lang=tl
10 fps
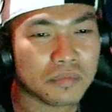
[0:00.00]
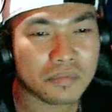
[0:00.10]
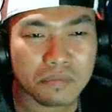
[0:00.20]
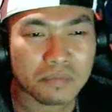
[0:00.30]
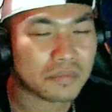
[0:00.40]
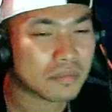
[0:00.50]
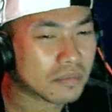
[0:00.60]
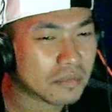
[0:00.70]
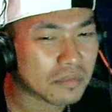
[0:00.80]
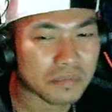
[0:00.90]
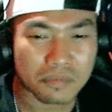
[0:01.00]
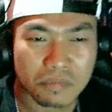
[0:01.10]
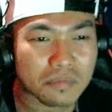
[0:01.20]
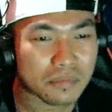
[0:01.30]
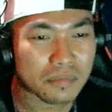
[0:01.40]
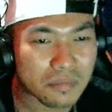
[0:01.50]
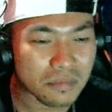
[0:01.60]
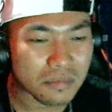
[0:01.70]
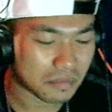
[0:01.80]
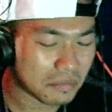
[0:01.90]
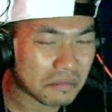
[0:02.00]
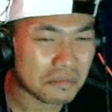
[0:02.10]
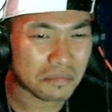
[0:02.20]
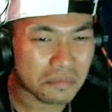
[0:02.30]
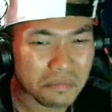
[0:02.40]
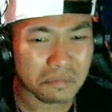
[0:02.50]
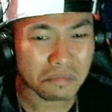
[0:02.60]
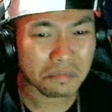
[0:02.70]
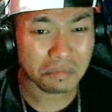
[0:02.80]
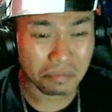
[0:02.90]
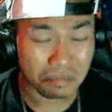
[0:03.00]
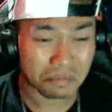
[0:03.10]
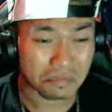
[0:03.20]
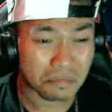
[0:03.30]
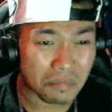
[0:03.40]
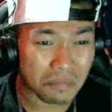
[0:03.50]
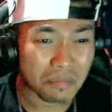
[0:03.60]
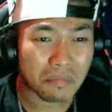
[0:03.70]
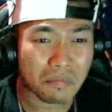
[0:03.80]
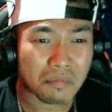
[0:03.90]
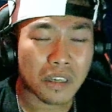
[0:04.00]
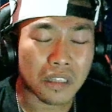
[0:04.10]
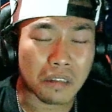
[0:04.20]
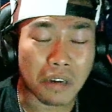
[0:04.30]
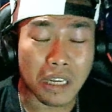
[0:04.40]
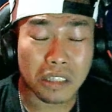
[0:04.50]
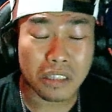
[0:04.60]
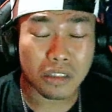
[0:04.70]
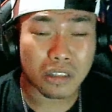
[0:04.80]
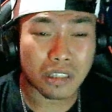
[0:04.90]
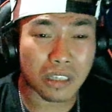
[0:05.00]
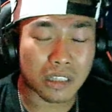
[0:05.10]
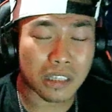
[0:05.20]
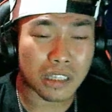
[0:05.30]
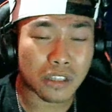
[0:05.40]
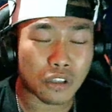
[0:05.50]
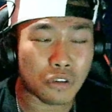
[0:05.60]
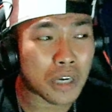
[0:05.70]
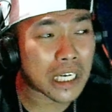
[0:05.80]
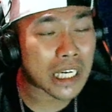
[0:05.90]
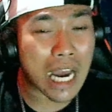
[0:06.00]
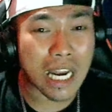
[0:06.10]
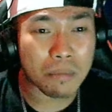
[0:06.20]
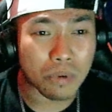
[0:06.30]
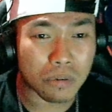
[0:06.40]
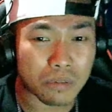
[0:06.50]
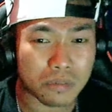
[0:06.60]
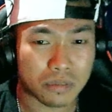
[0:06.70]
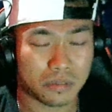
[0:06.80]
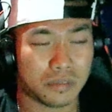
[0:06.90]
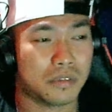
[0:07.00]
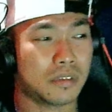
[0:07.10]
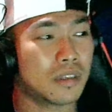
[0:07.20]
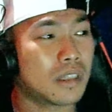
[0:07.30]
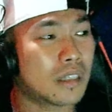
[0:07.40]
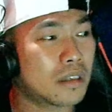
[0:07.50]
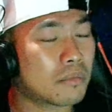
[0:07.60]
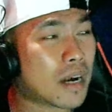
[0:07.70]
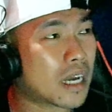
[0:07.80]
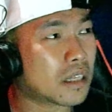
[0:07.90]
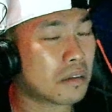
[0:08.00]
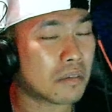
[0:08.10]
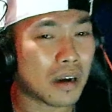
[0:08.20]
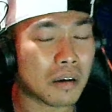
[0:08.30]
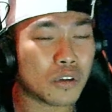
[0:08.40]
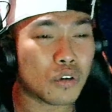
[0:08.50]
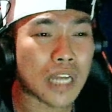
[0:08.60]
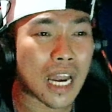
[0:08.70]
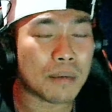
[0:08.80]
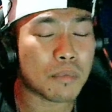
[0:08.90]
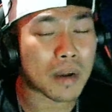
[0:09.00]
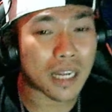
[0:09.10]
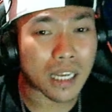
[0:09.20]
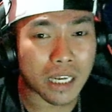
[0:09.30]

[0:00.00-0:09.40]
hinalang tama ka kasi ayun nagkamali ka. Diba? Yung hinala mo, ba, yung hinala mo mali.